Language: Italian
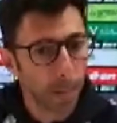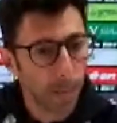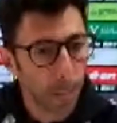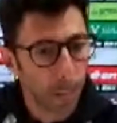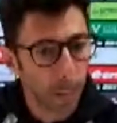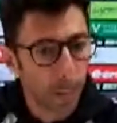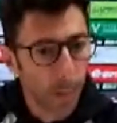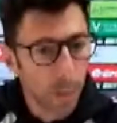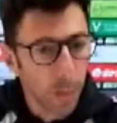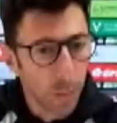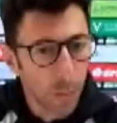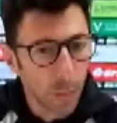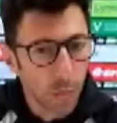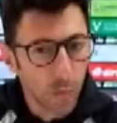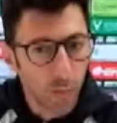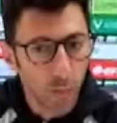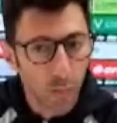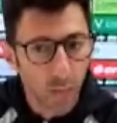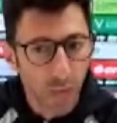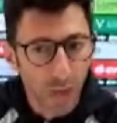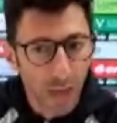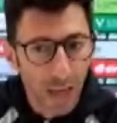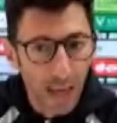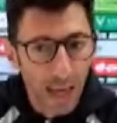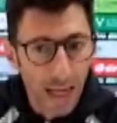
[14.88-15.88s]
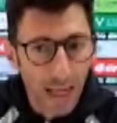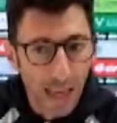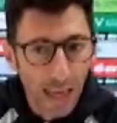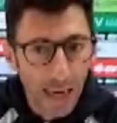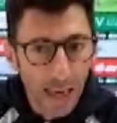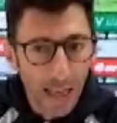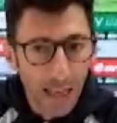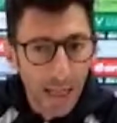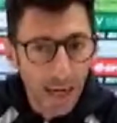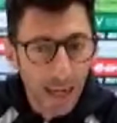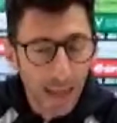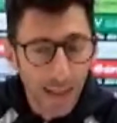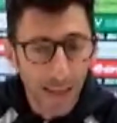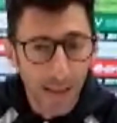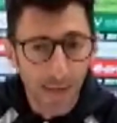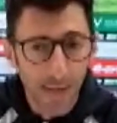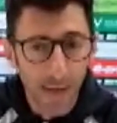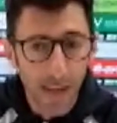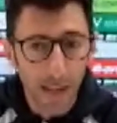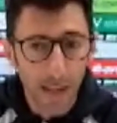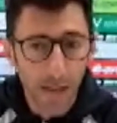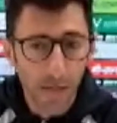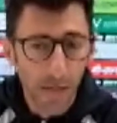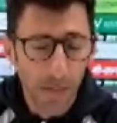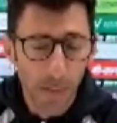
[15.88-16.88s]
Eh, la
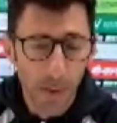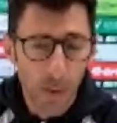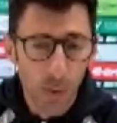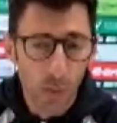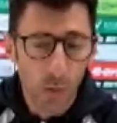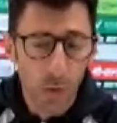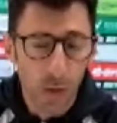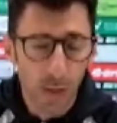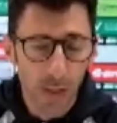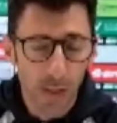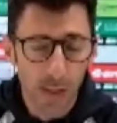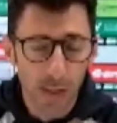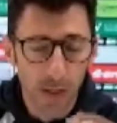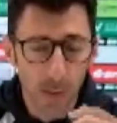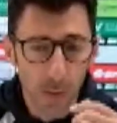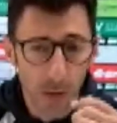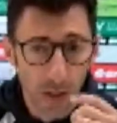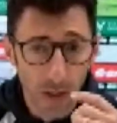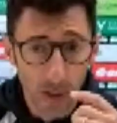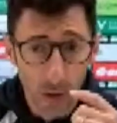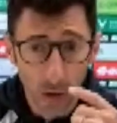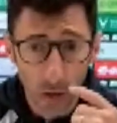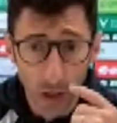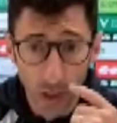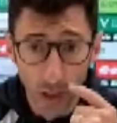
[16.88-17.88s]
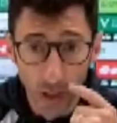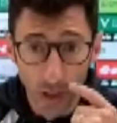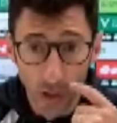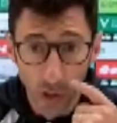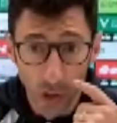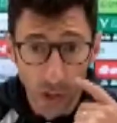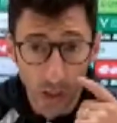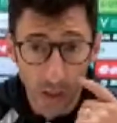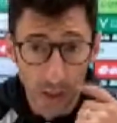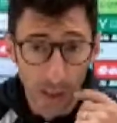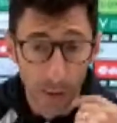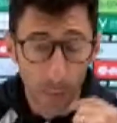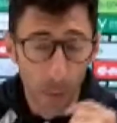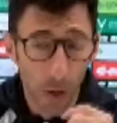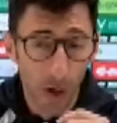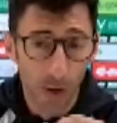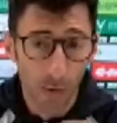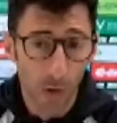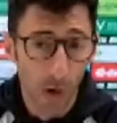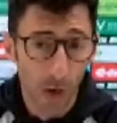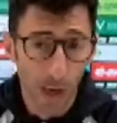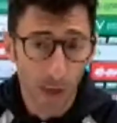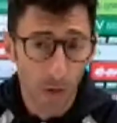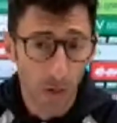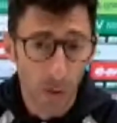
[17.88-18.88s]
chiave, vabbè, su queste situazioni ci stiamo
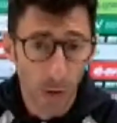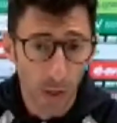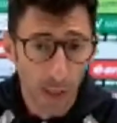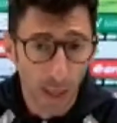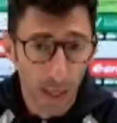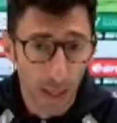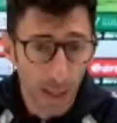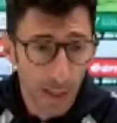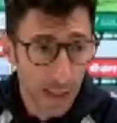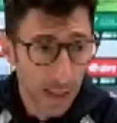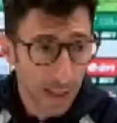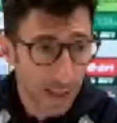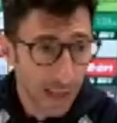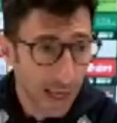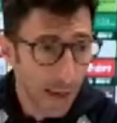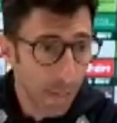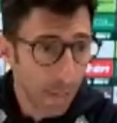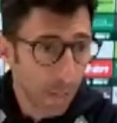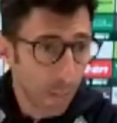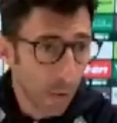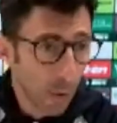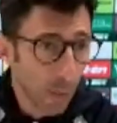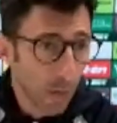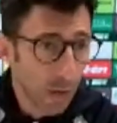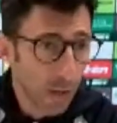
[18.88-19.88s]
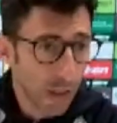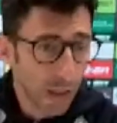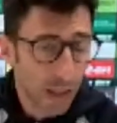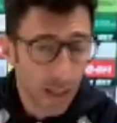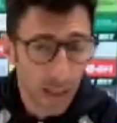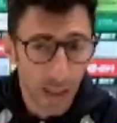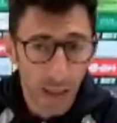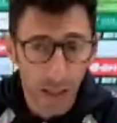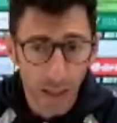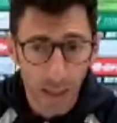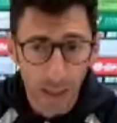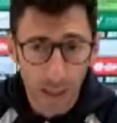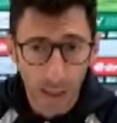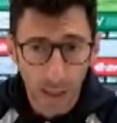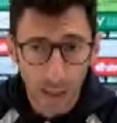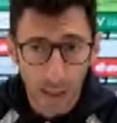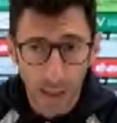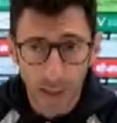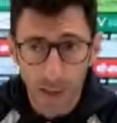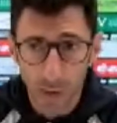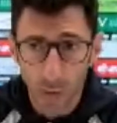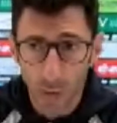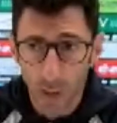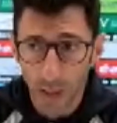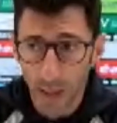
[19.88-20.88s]
lavorando da, da tempo, quindi
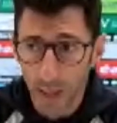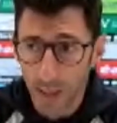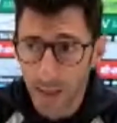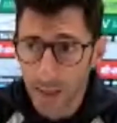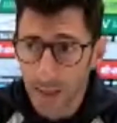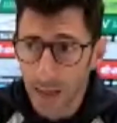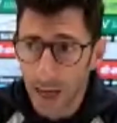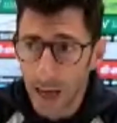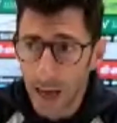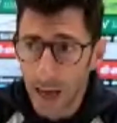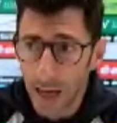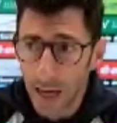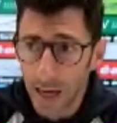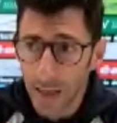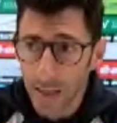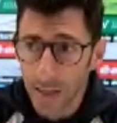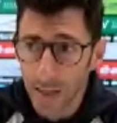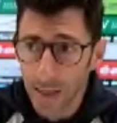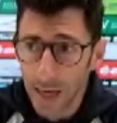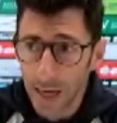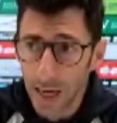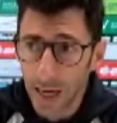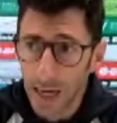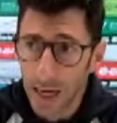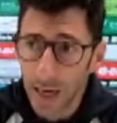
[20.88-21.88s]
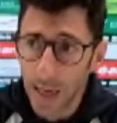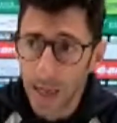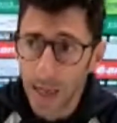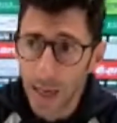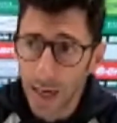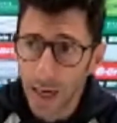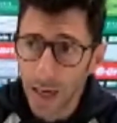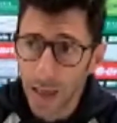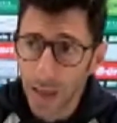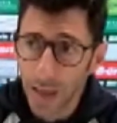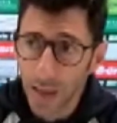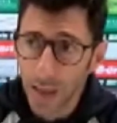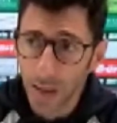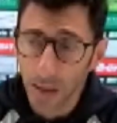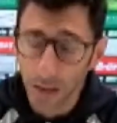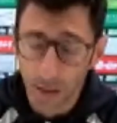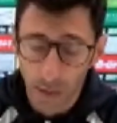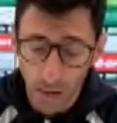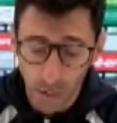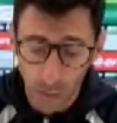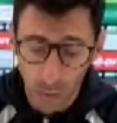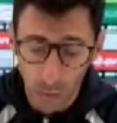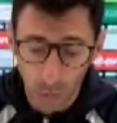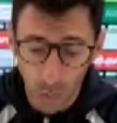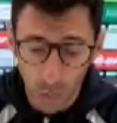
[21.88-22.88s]
la squadra sa, sa,
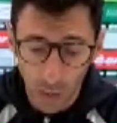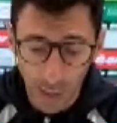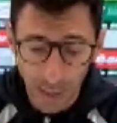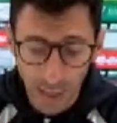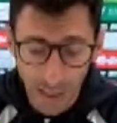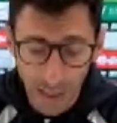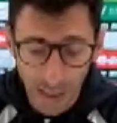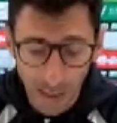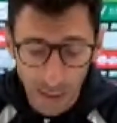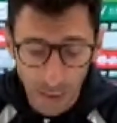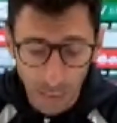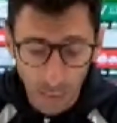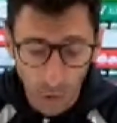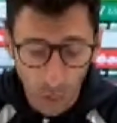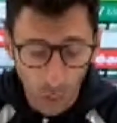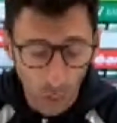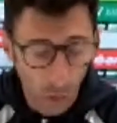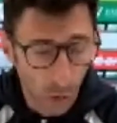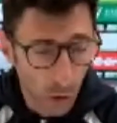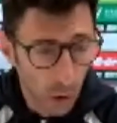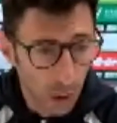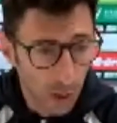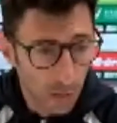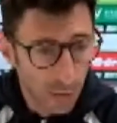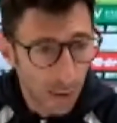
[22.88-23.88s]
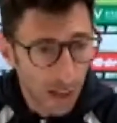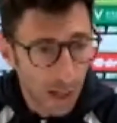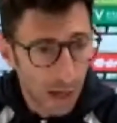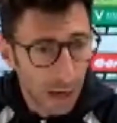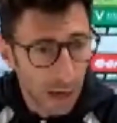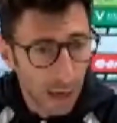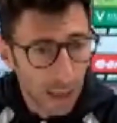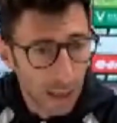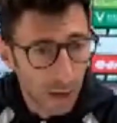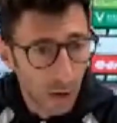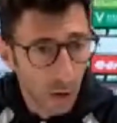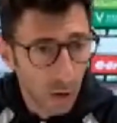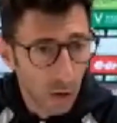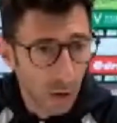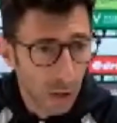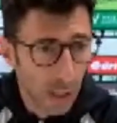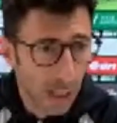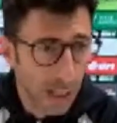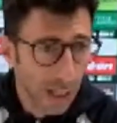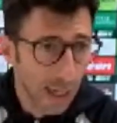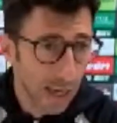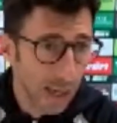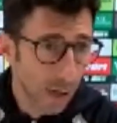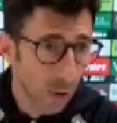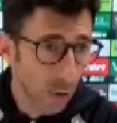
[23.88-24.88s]
qualsiasi modulo che va a
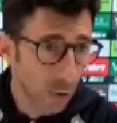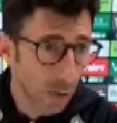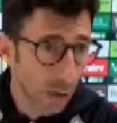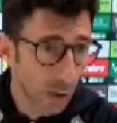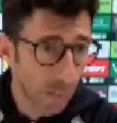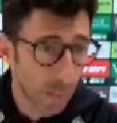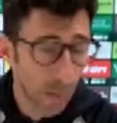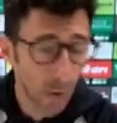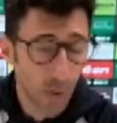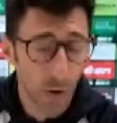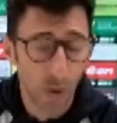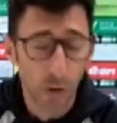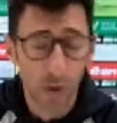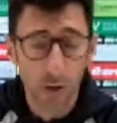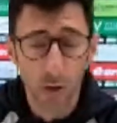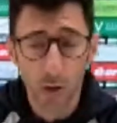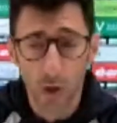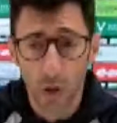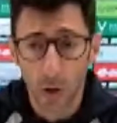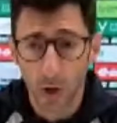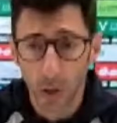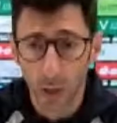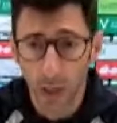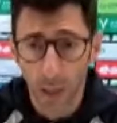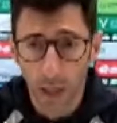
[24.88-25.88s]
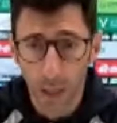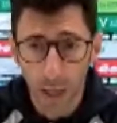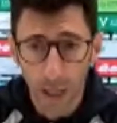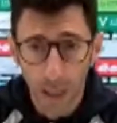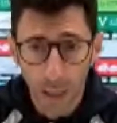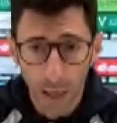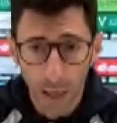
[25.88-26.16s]
incontrare, le contrapposizioni